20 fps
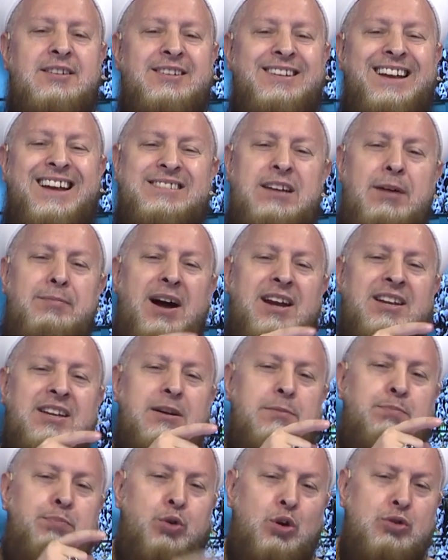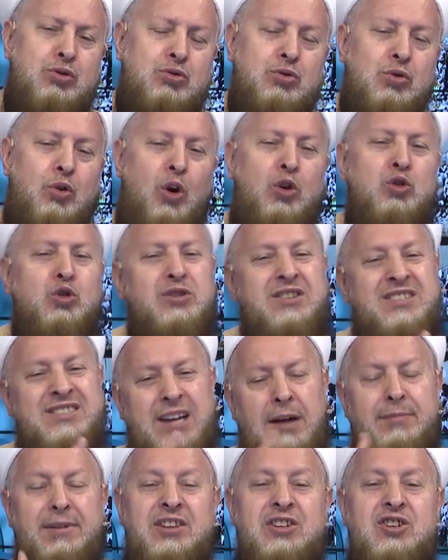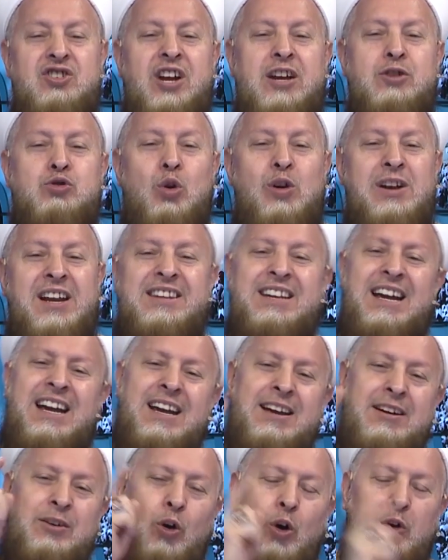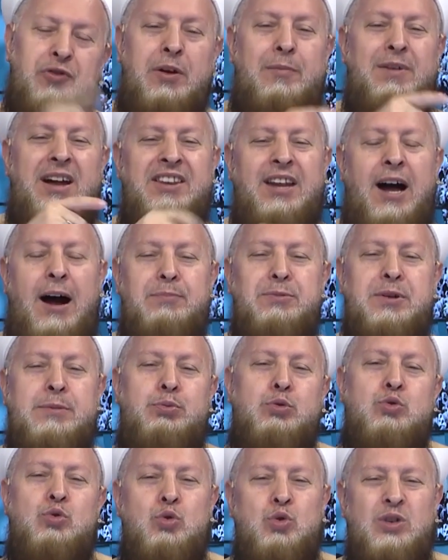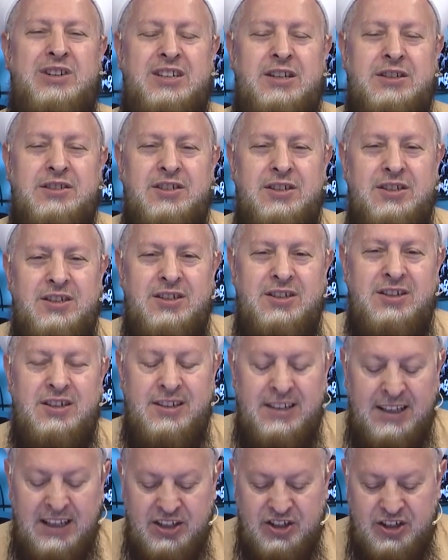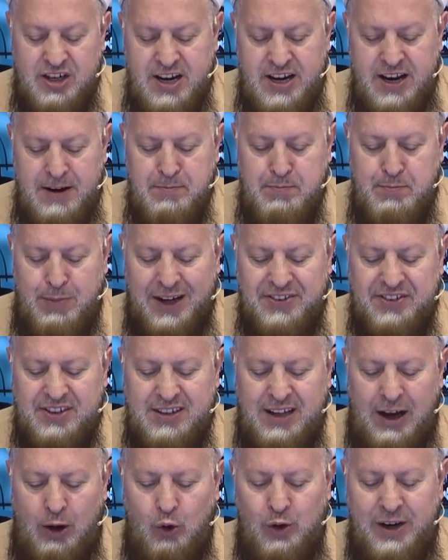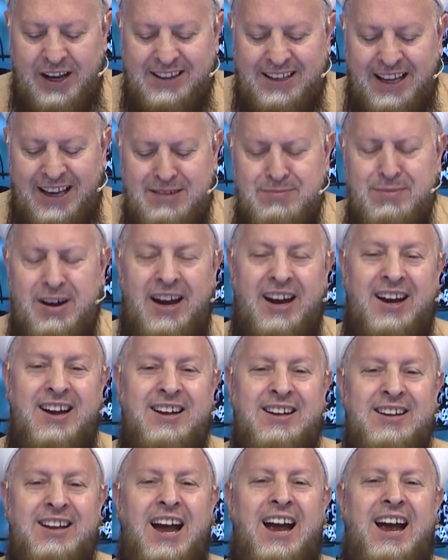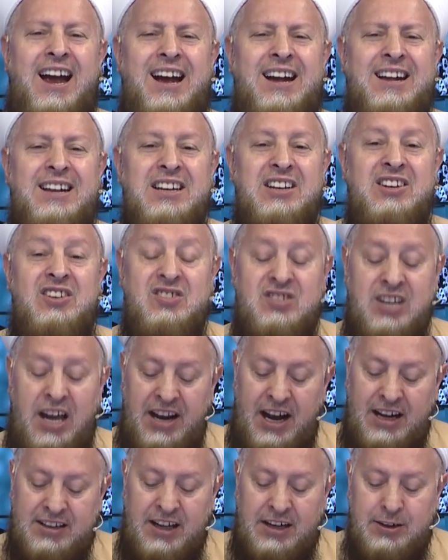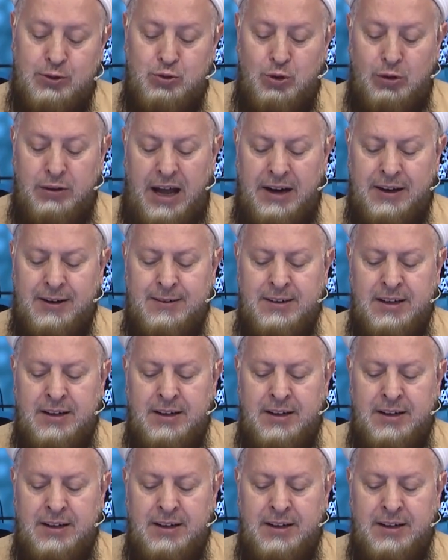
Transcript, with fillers: Ne zaman ki put onun istemediği şeyi söyledi, o zaman ne yaptı? Putunu kırdı. Şimdi Batı da öyle değil mi? He? İnsan hakları diyorlar.